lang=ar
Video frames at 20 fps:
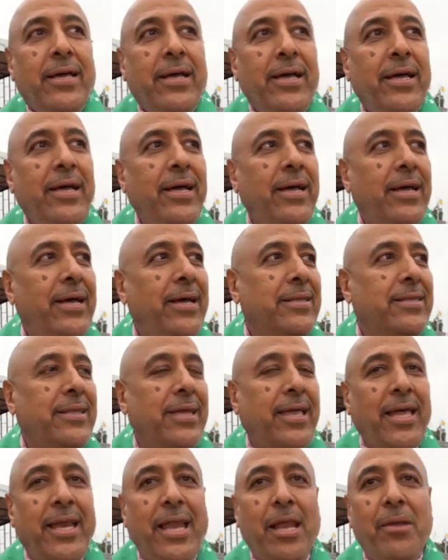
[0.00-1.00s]
آه،
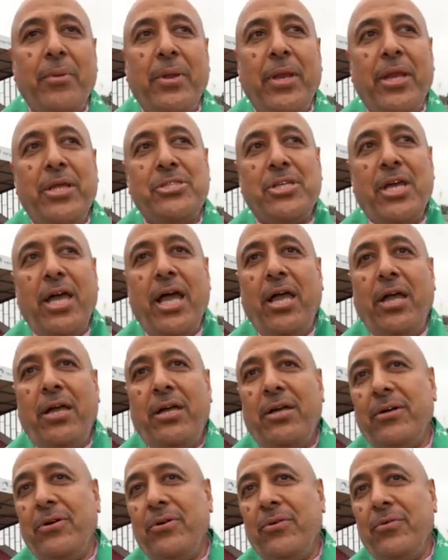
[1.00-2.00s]
تكلل
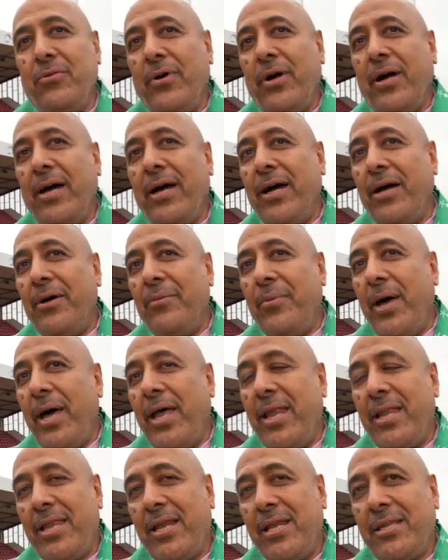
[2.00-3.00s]
بالنجاح
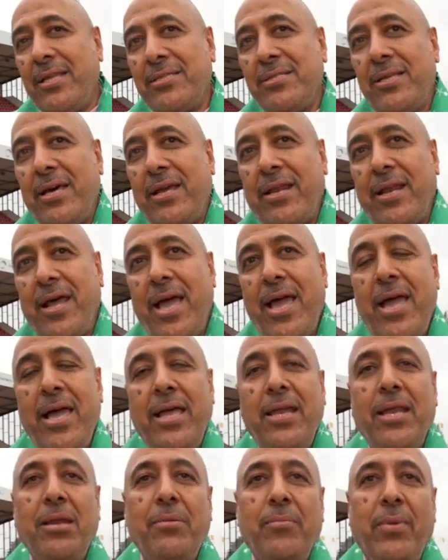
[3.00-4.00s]
وبهذا الانتصار
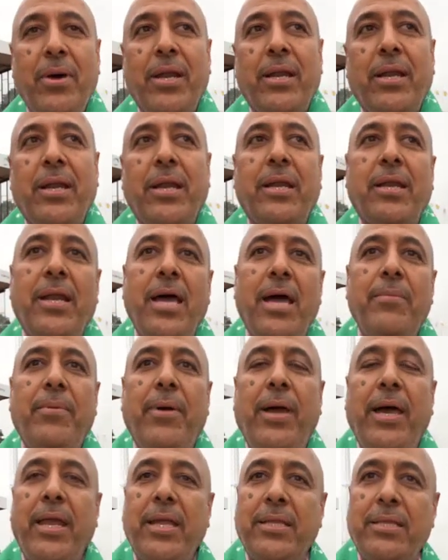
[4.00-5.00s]
رائع للمرة
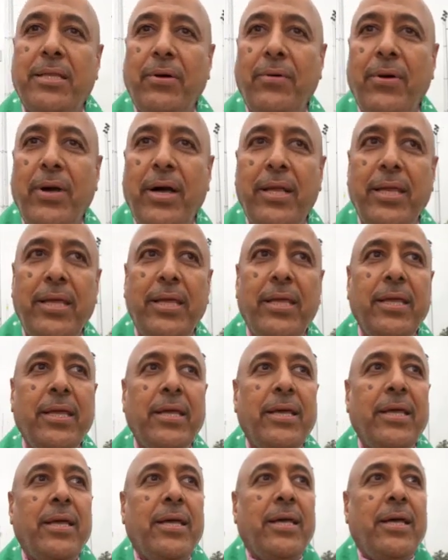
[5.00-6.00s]
الرابعة على التوالي
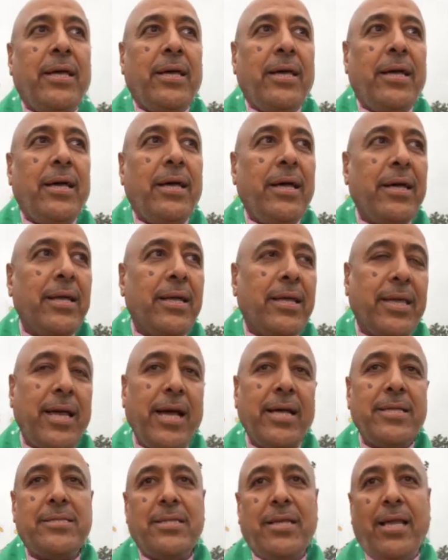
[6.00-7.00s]

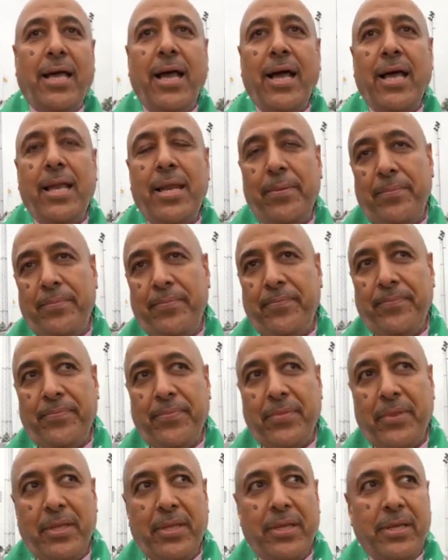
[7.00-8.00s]
كأس العالم
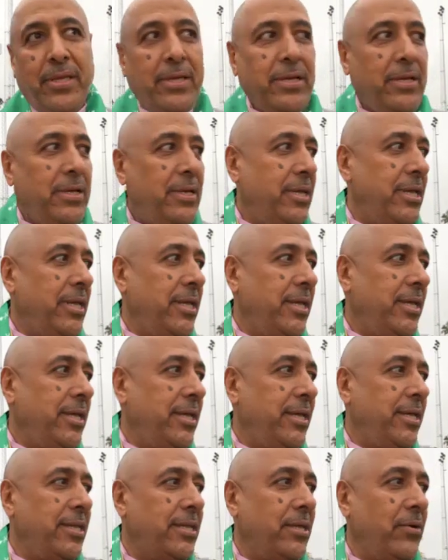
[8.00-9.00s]

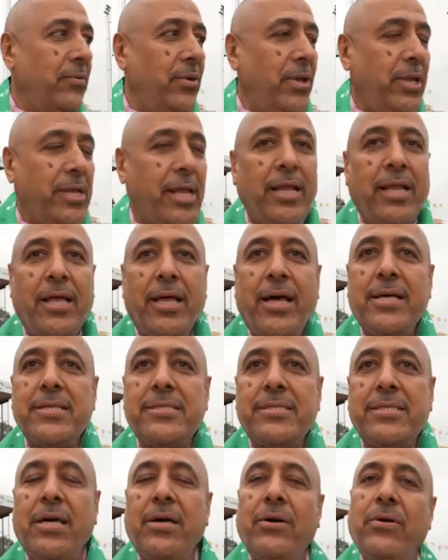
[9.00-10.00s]
لذوي الاحتياجات
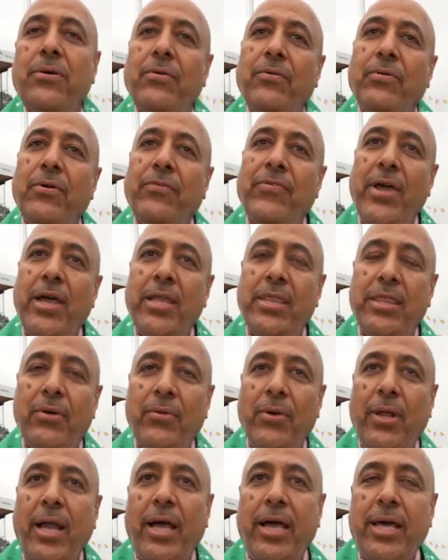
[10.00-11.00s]
الخاصة وفئة
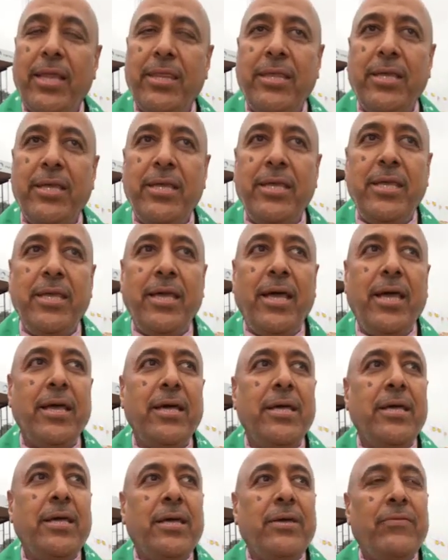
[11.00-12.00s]
ذوي الإعاقة الذهنية
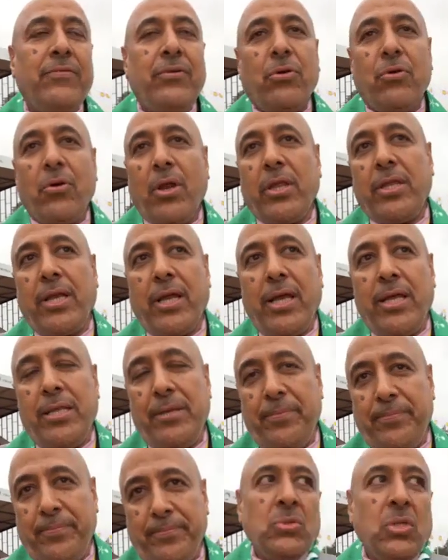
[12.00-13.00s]
في كرة
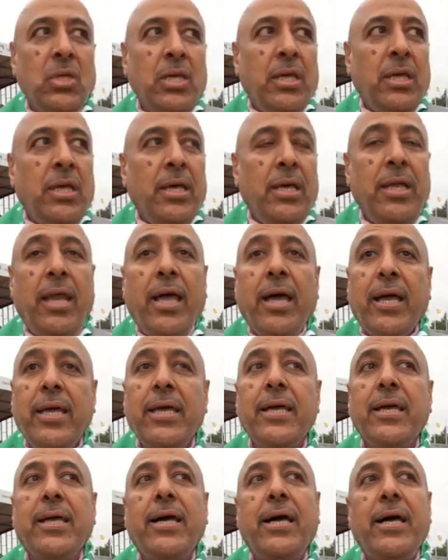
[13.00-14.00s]
القدم
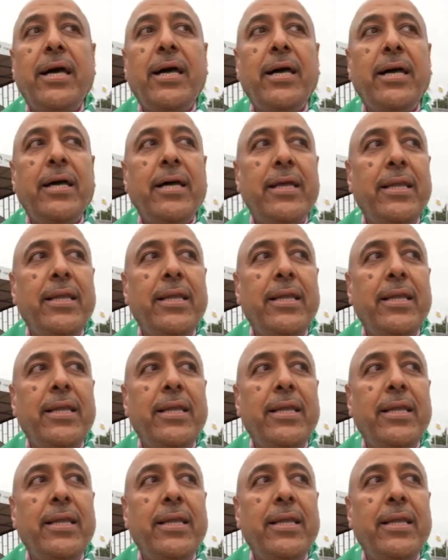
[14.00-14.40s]
الحقيقة